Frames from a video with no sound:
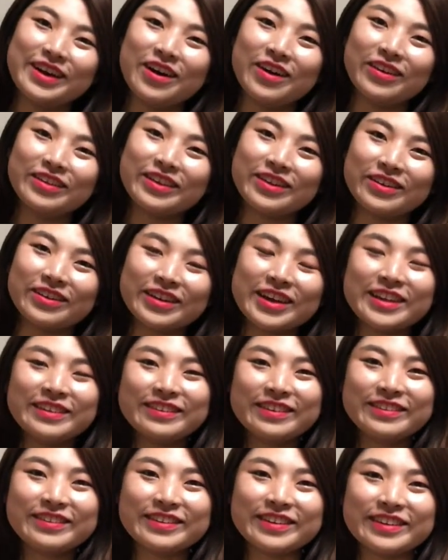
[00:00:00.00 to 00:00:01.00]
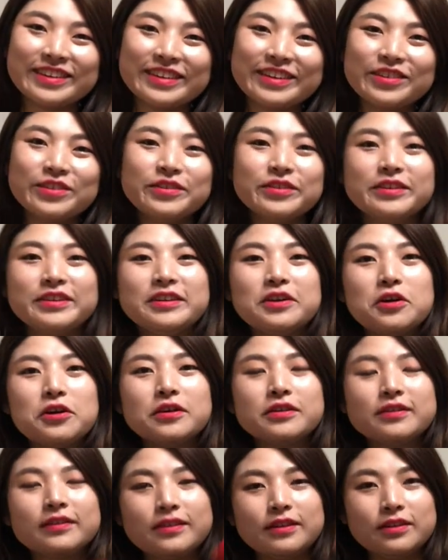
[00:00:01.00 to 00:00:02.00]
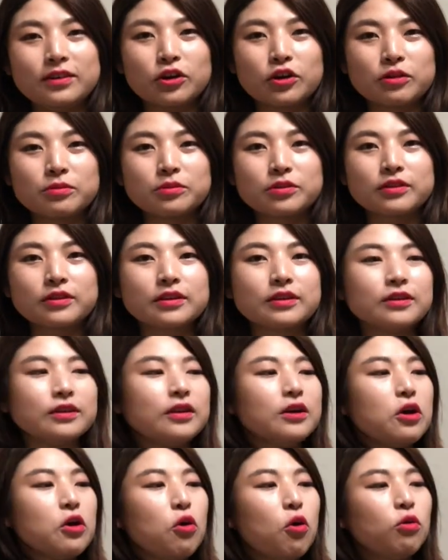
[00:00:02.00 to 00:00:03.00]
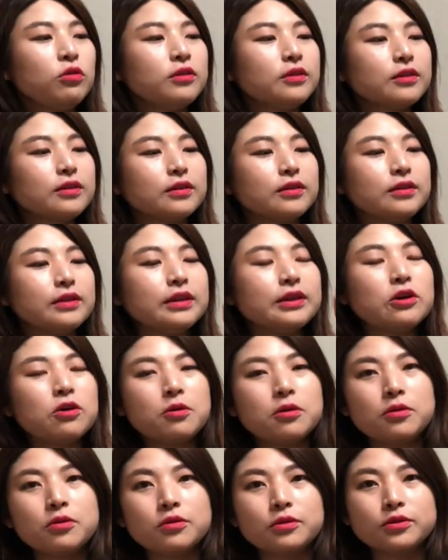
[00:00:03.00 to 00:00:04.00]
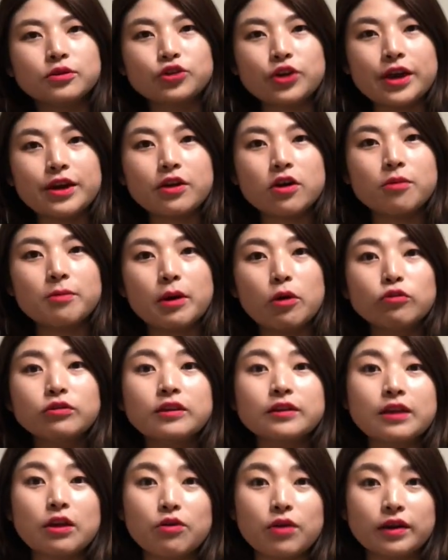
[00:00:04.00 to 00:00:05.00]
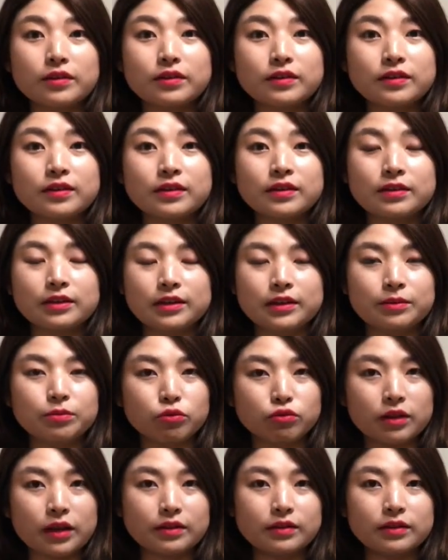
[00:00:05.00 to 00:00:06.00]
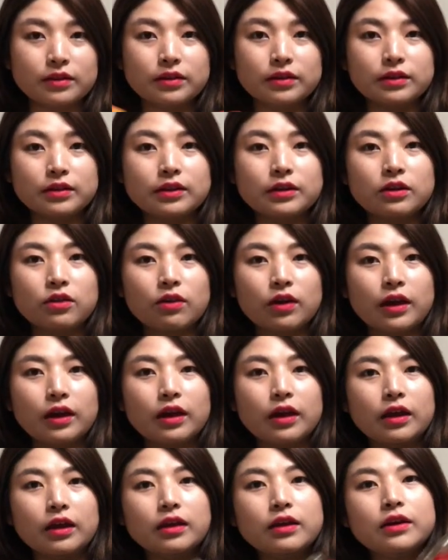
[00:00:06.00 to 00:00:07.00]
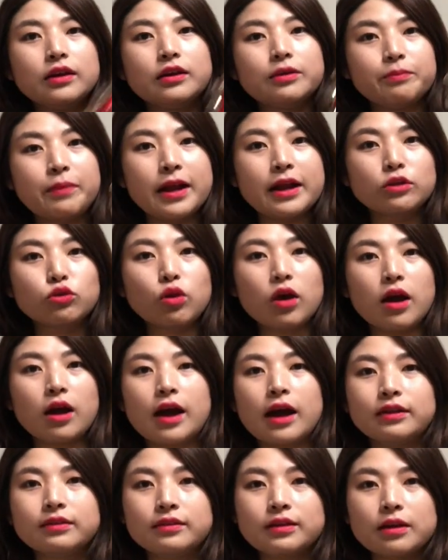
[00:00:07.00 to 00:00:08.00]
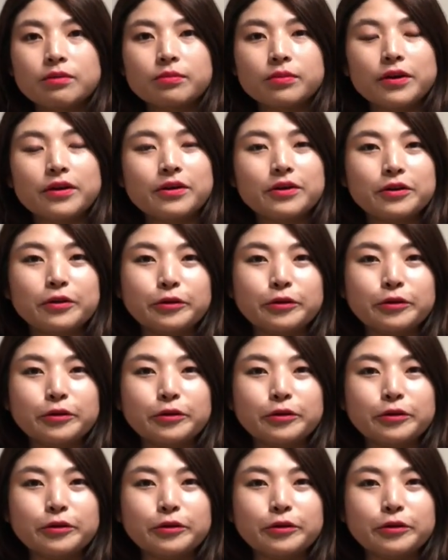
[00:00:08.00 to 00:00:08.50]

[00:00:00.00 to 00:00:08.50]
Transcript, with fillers: 어때요? 괜찮지 않아요? 이거 여러분 그 혼그 그 이거 쉐이커만 혼자 사용하시기보다는 이렇게 벨도 같이 한번